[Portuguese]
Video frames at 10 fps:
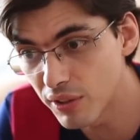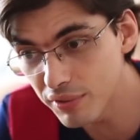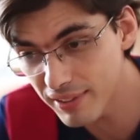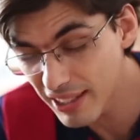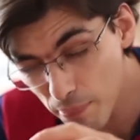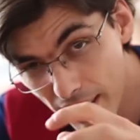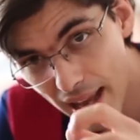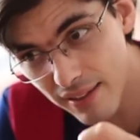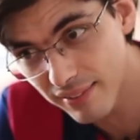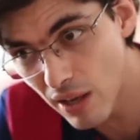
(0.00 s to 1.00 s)
Então você tem que
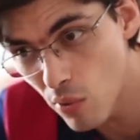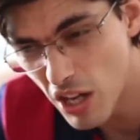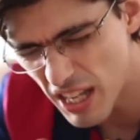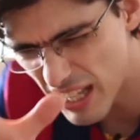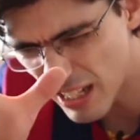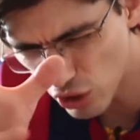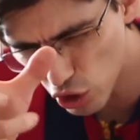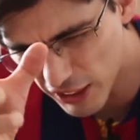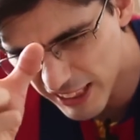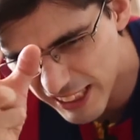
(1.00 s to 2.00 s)
pegar a lição
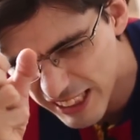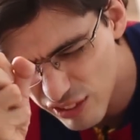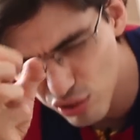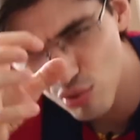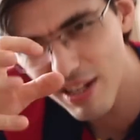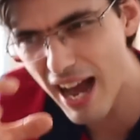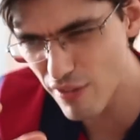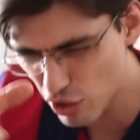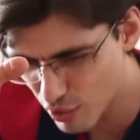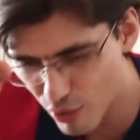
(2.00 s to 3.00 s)
e
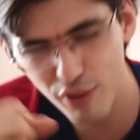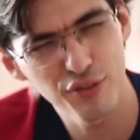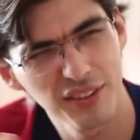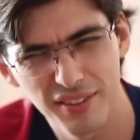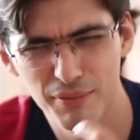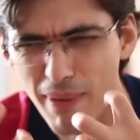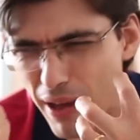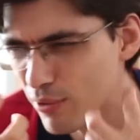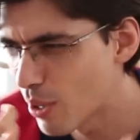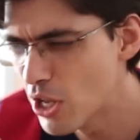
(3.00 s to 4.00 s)
sugar. Eu gosto de fazer esses
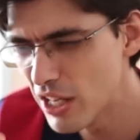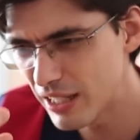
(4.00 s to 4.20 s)
barulhos.